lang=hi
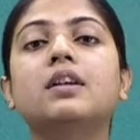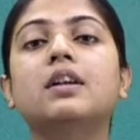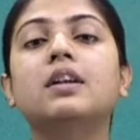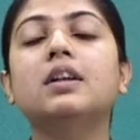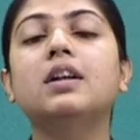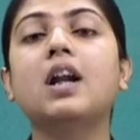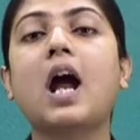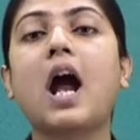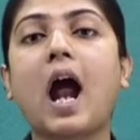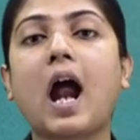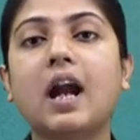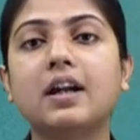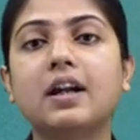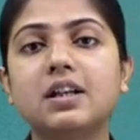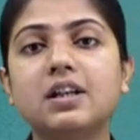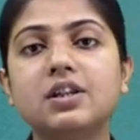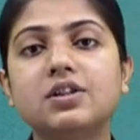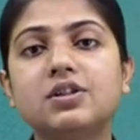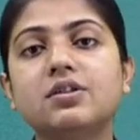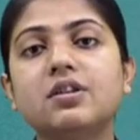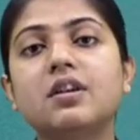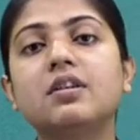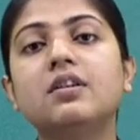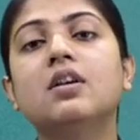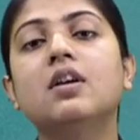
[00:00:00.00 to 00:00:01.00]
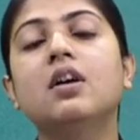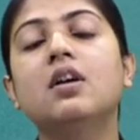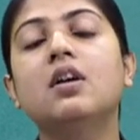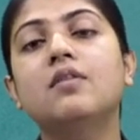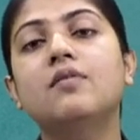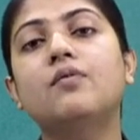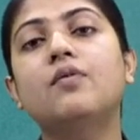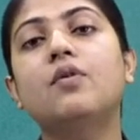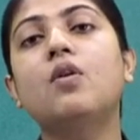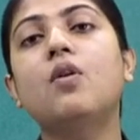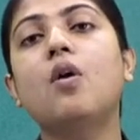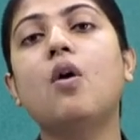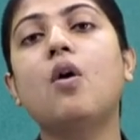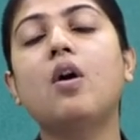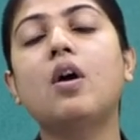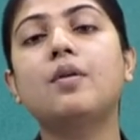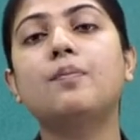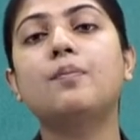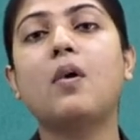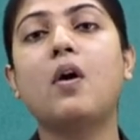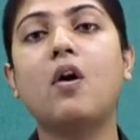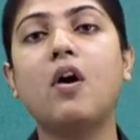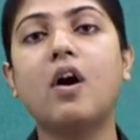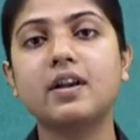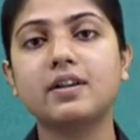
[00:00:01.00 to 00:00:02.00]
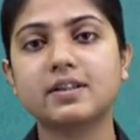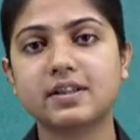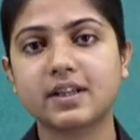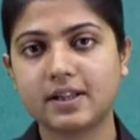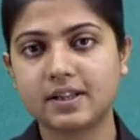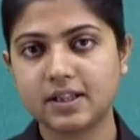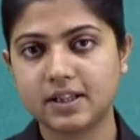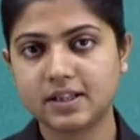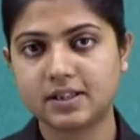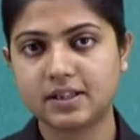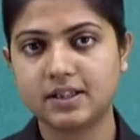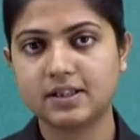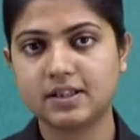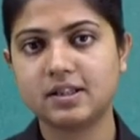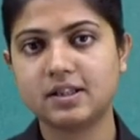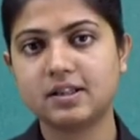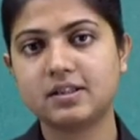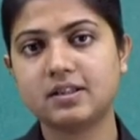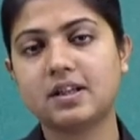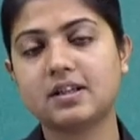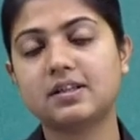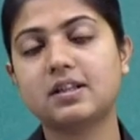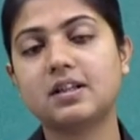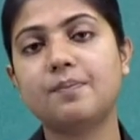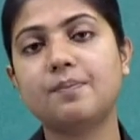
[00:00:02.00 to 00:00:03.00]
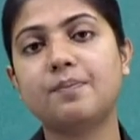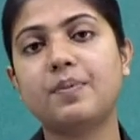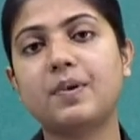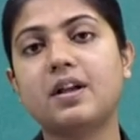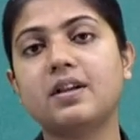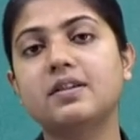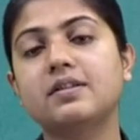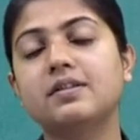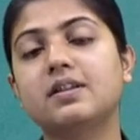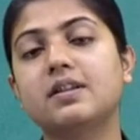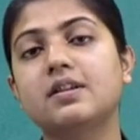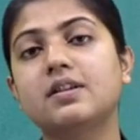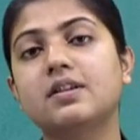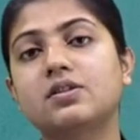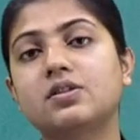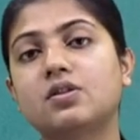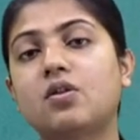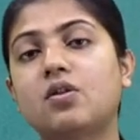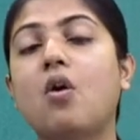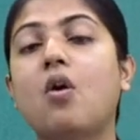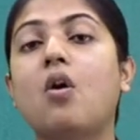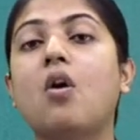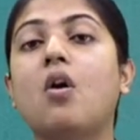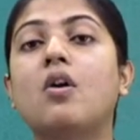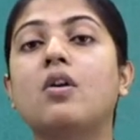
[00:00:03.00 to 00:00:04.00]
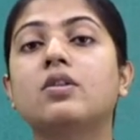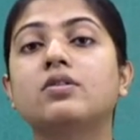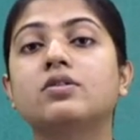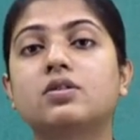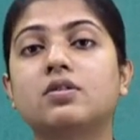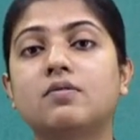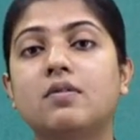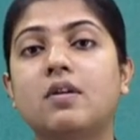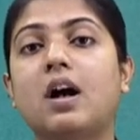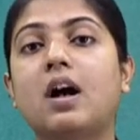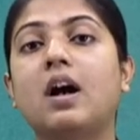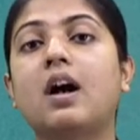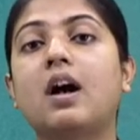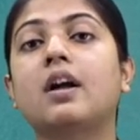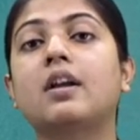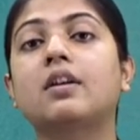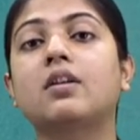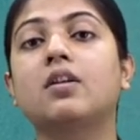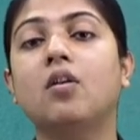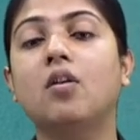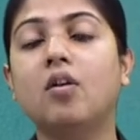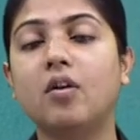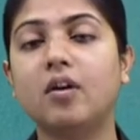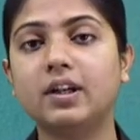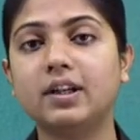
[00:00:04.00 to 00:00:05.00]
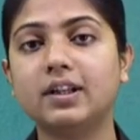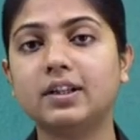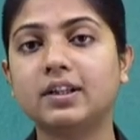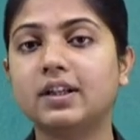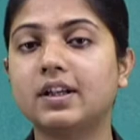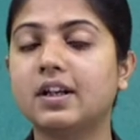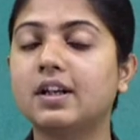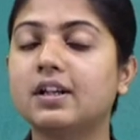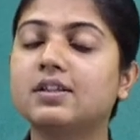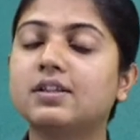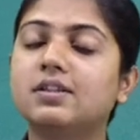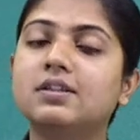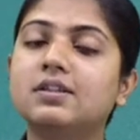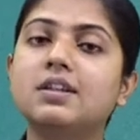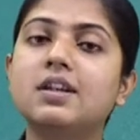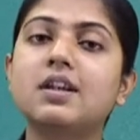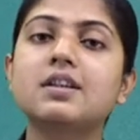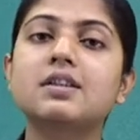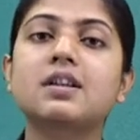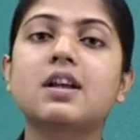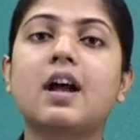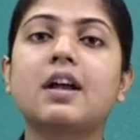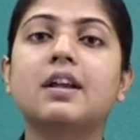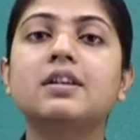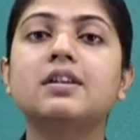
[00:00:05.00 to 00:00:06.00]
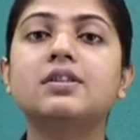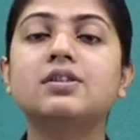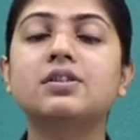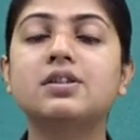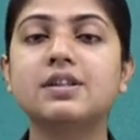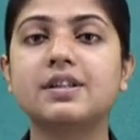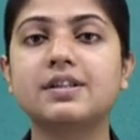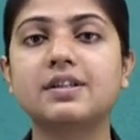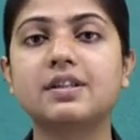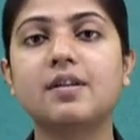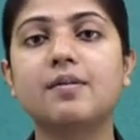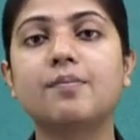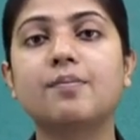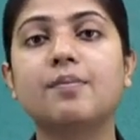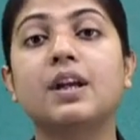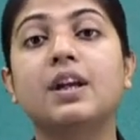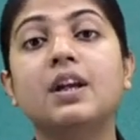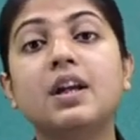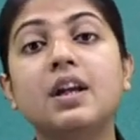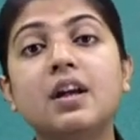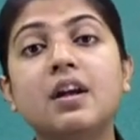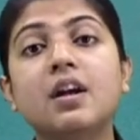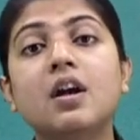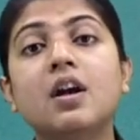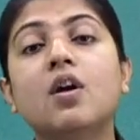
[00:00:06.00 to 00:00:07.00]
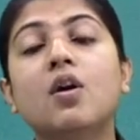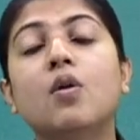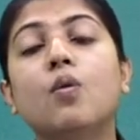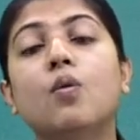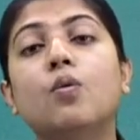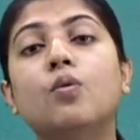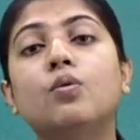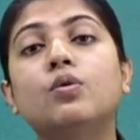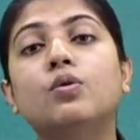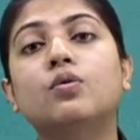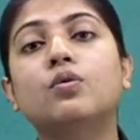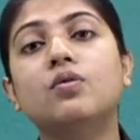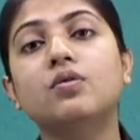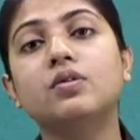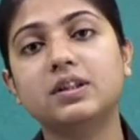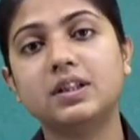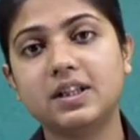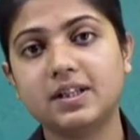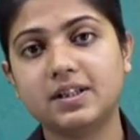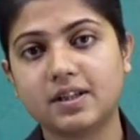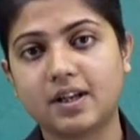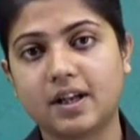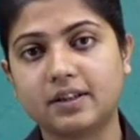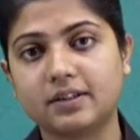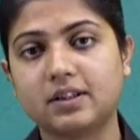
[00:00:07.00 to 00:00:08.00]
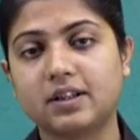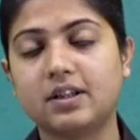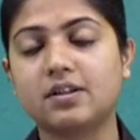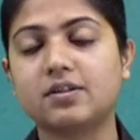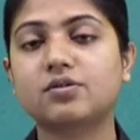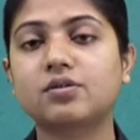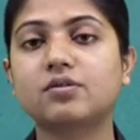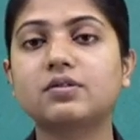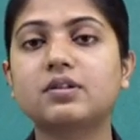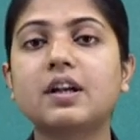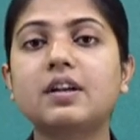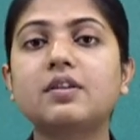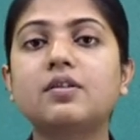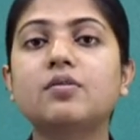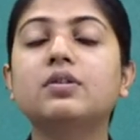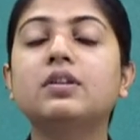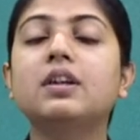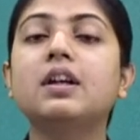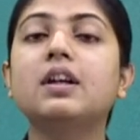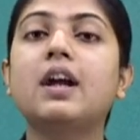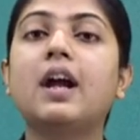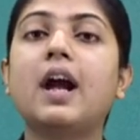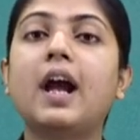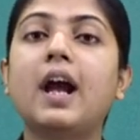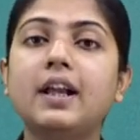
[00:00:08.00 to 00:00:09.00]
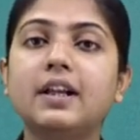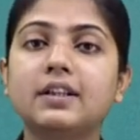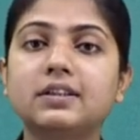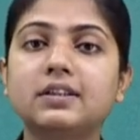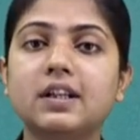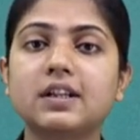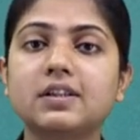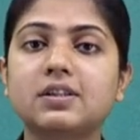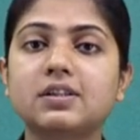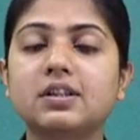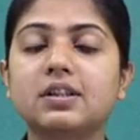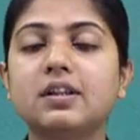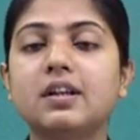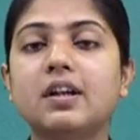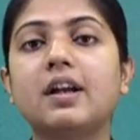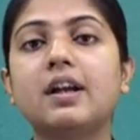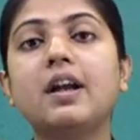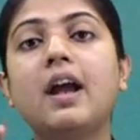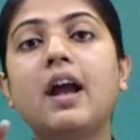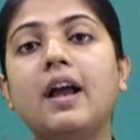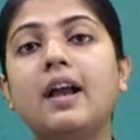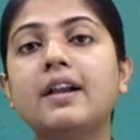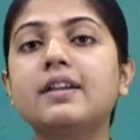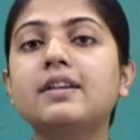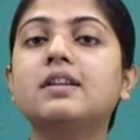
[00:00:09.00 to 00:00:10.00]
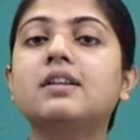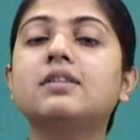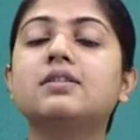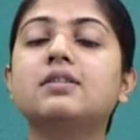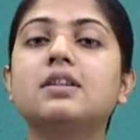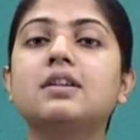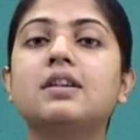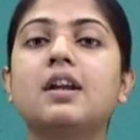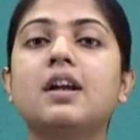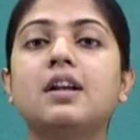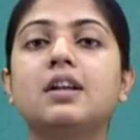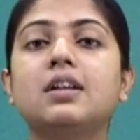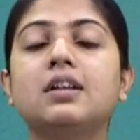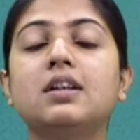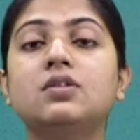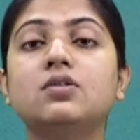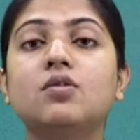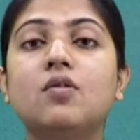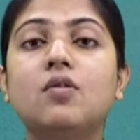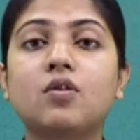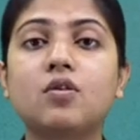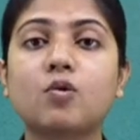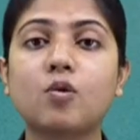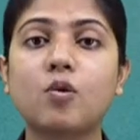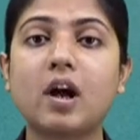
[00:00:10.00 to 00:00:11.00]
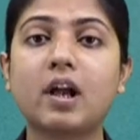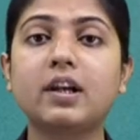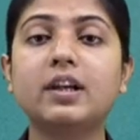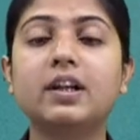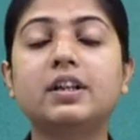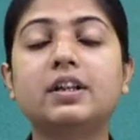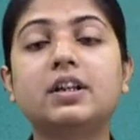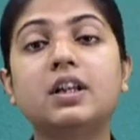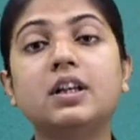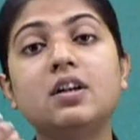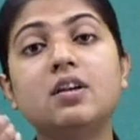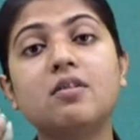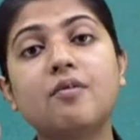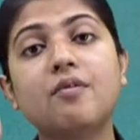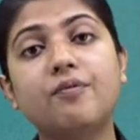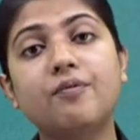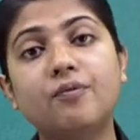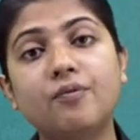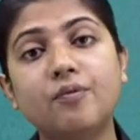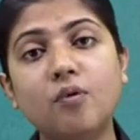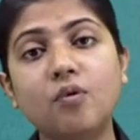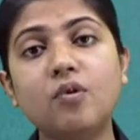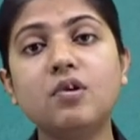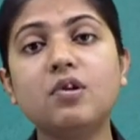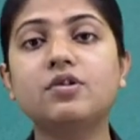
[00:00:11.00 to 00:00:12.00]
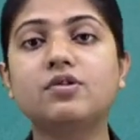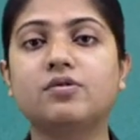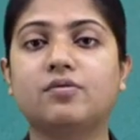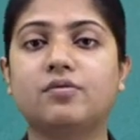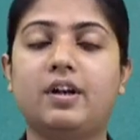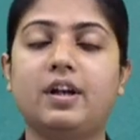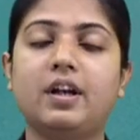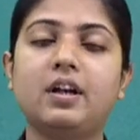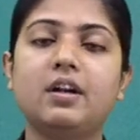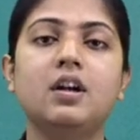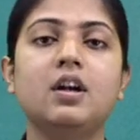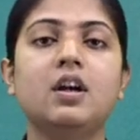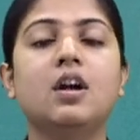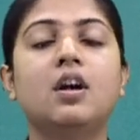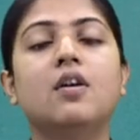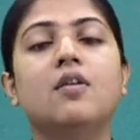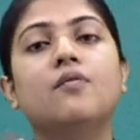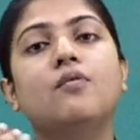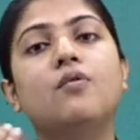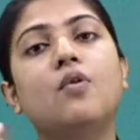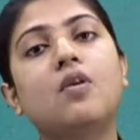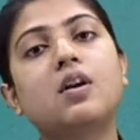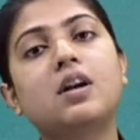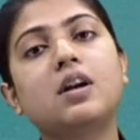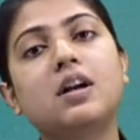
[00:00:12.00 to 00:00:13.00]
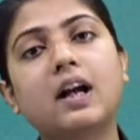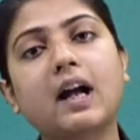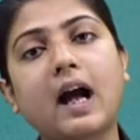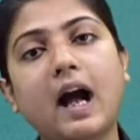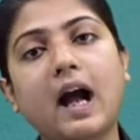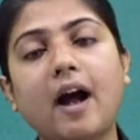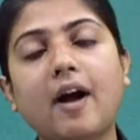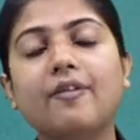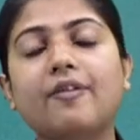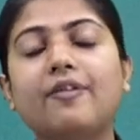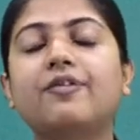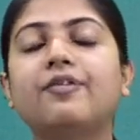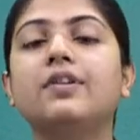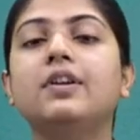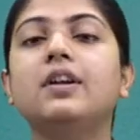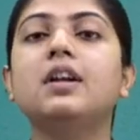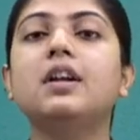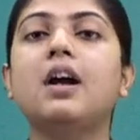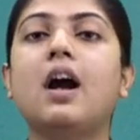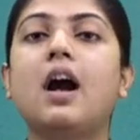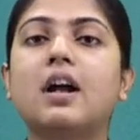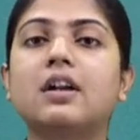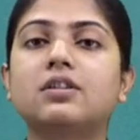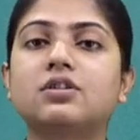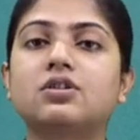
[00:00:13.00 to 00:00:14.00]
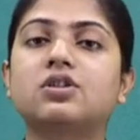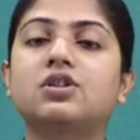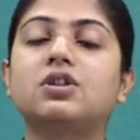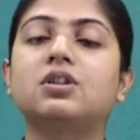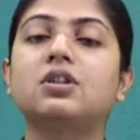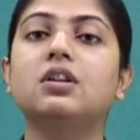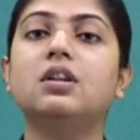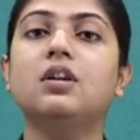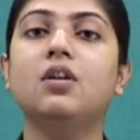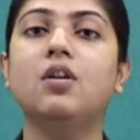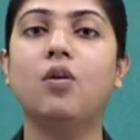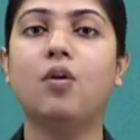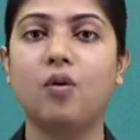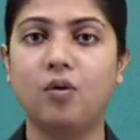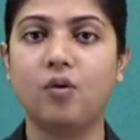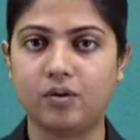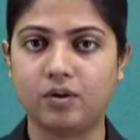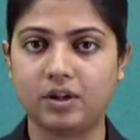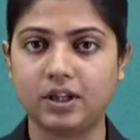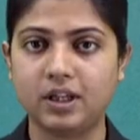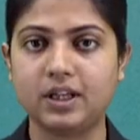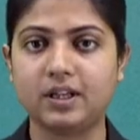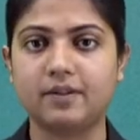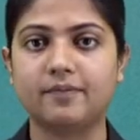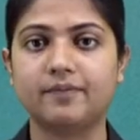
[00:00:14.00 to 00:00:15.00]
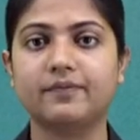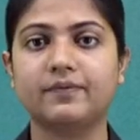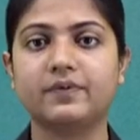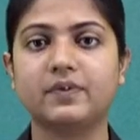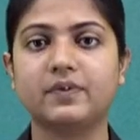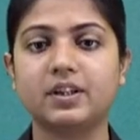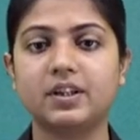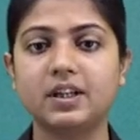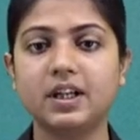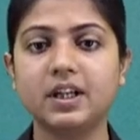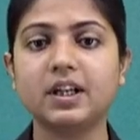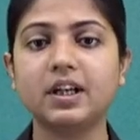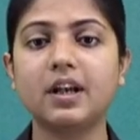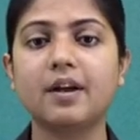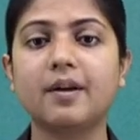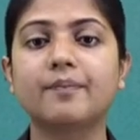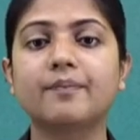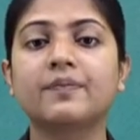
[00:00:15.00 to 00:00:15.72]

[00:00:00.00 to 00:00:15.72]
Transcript: इन एडिशन वो और बहुत सारी चीज़ें जैसे पल्जेस कॉर्न ज्वार ऑयल केक्स ये सारी चीज़ें भी उनको दी जाती हैं सो दैट उनकी हेल्थ अच्छी रहे हेल्थ अच्छी रहेगी तो क्वालिटी ऑफ वूल जो है वो काफ़ी अच्छी होगी ठीक है